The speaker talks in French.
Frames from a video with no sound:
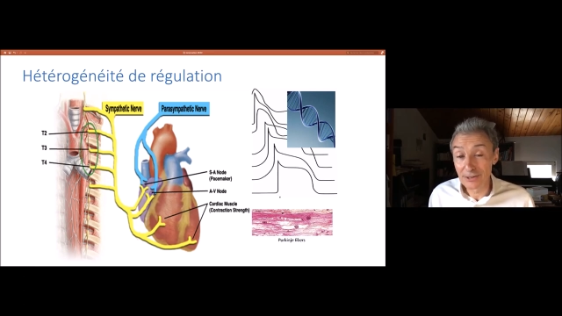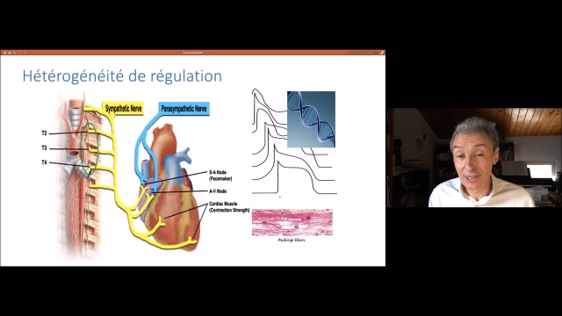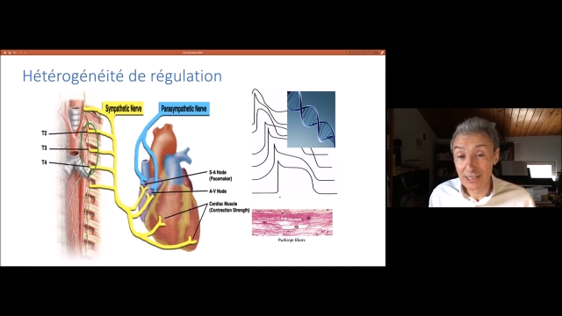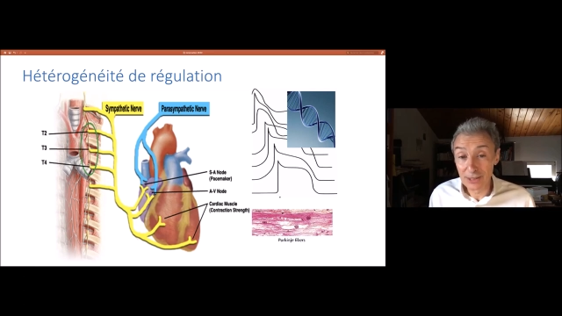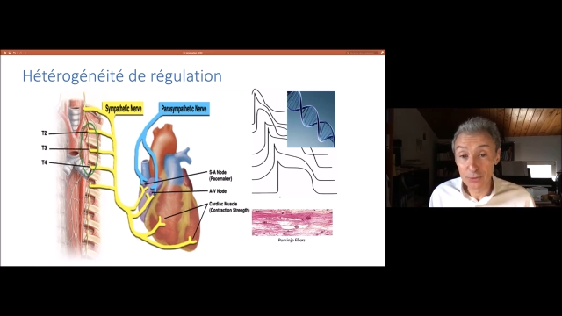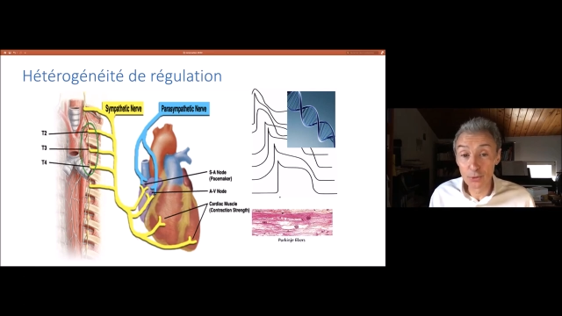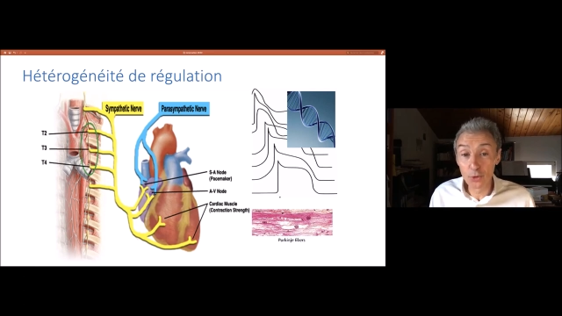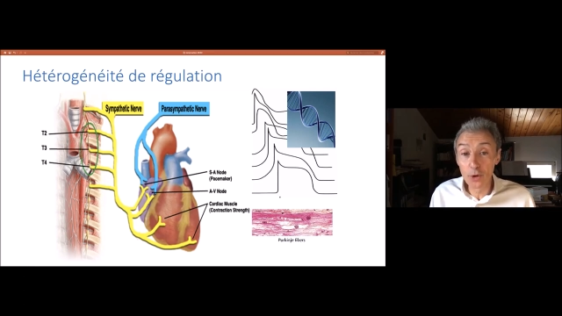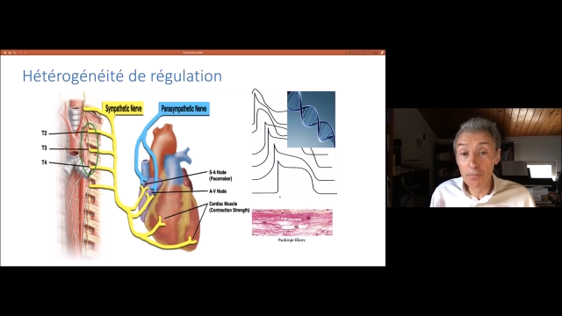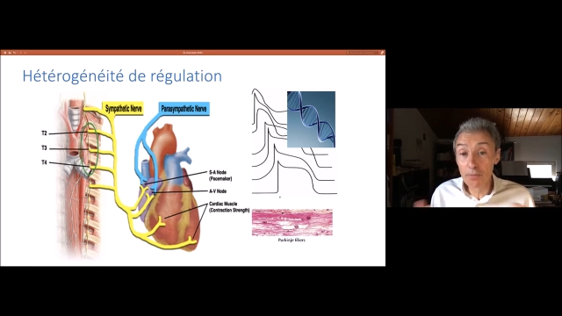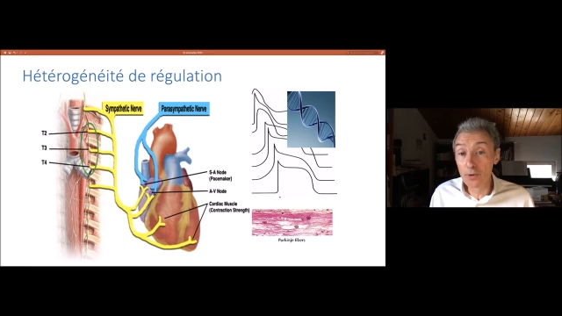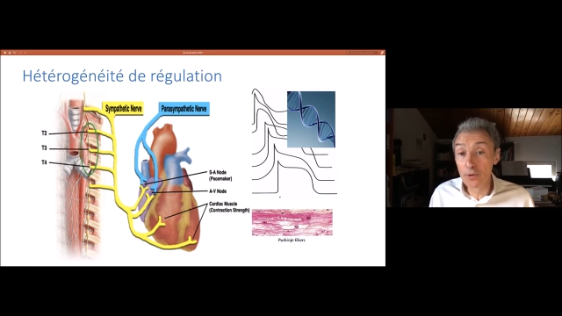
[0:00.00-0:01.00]
je vais la dire, du
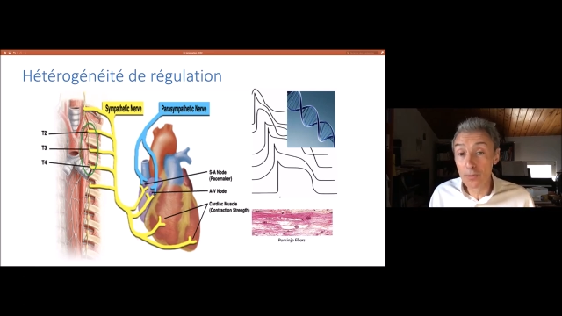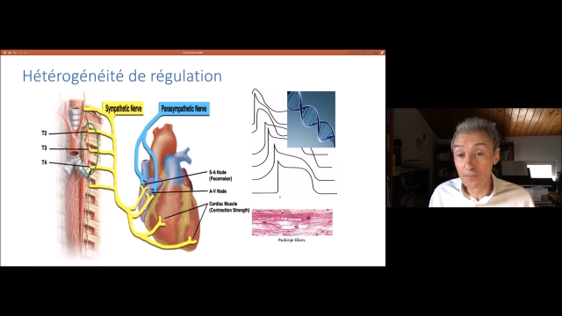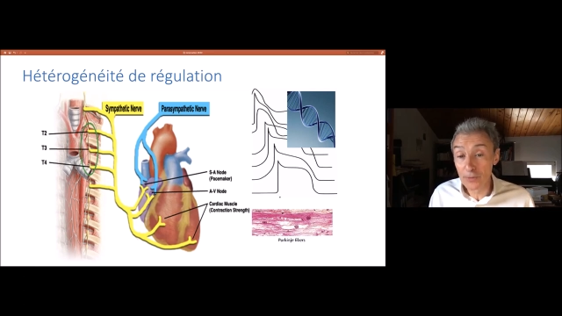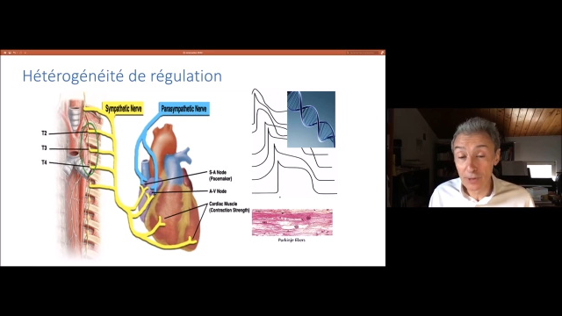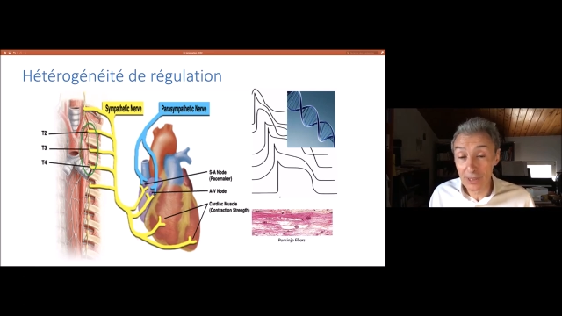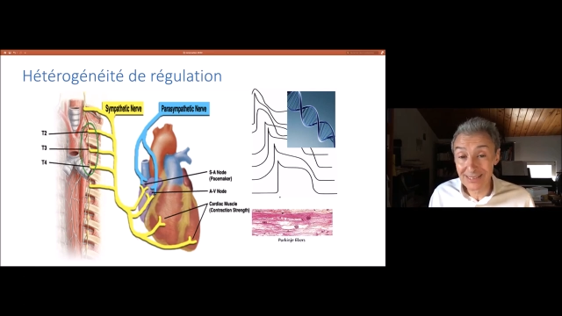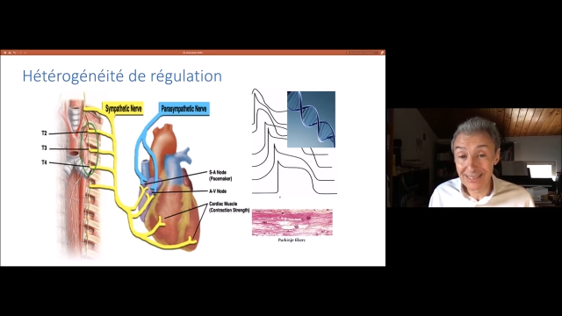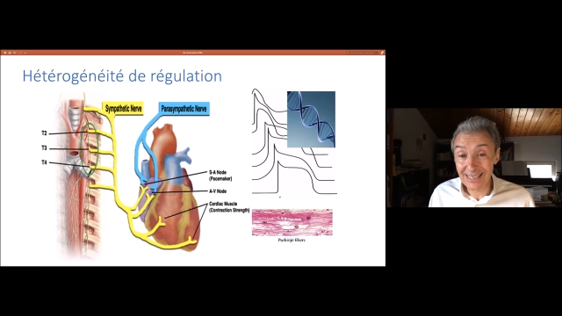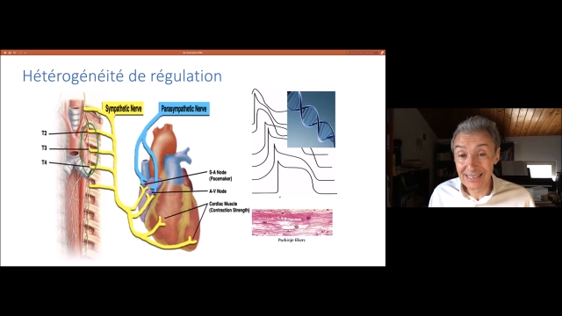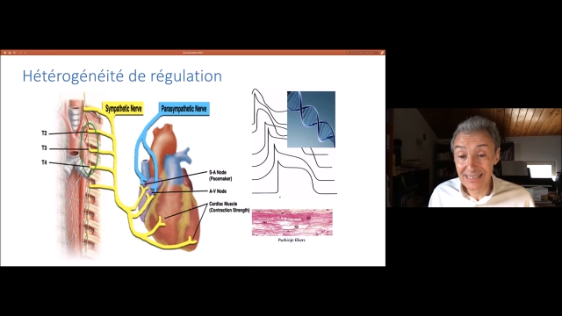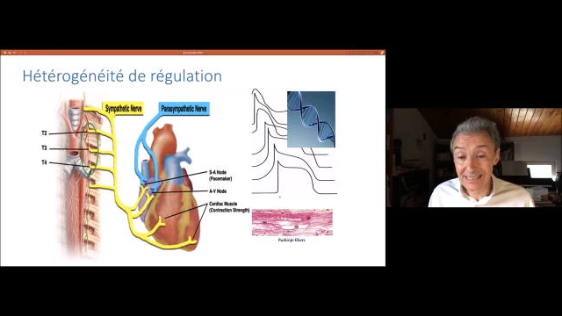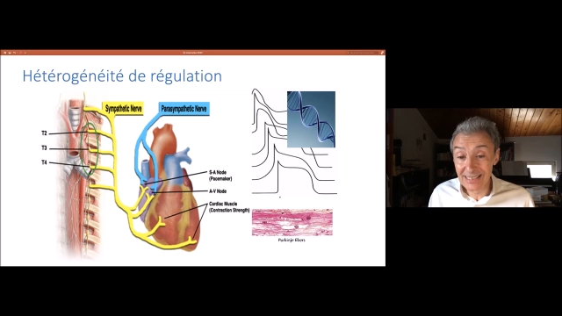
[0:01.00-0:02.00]
repos, de la
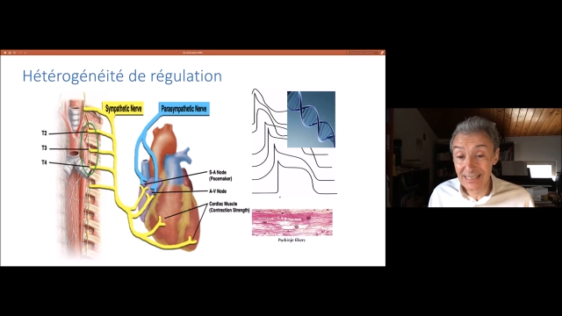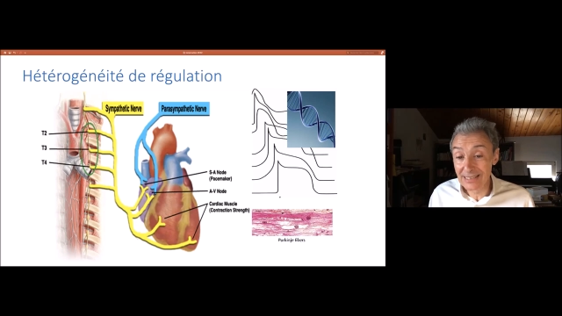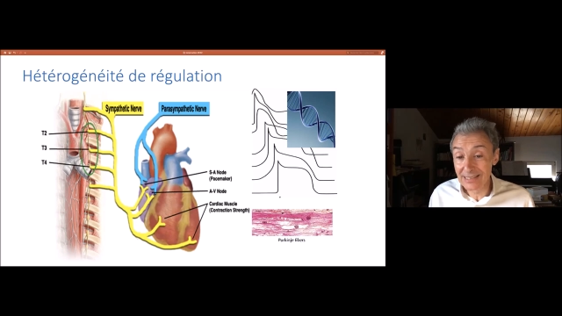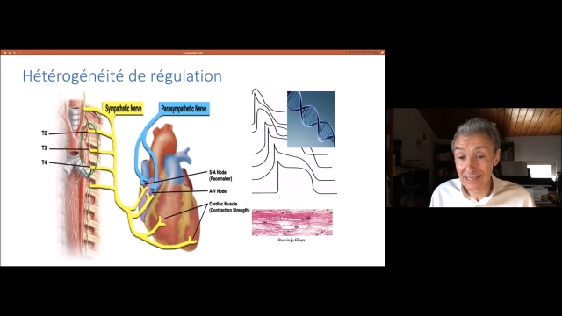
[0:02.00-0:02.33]
sérénité.